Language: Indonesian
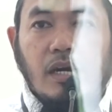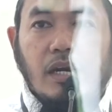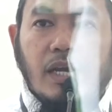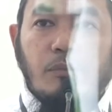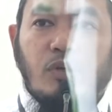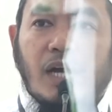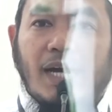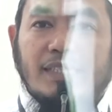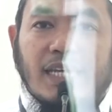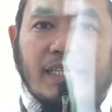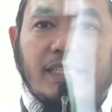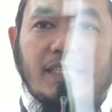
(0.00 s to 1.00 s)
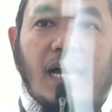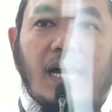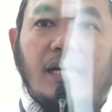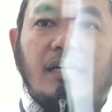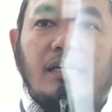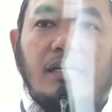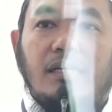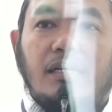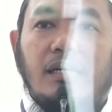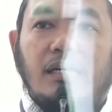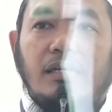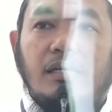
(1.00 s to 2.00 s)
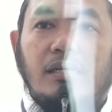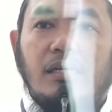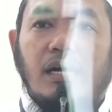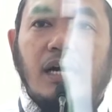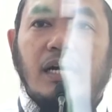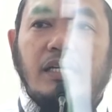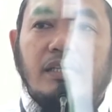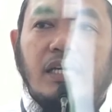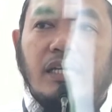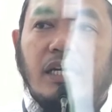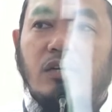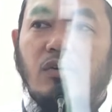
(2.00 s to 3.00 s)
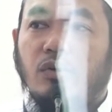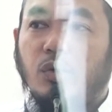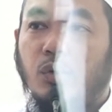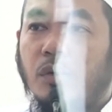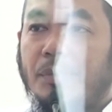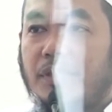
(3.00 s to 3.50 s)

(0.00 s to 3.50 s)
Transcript: namun harta kita akan ditanya dengan dua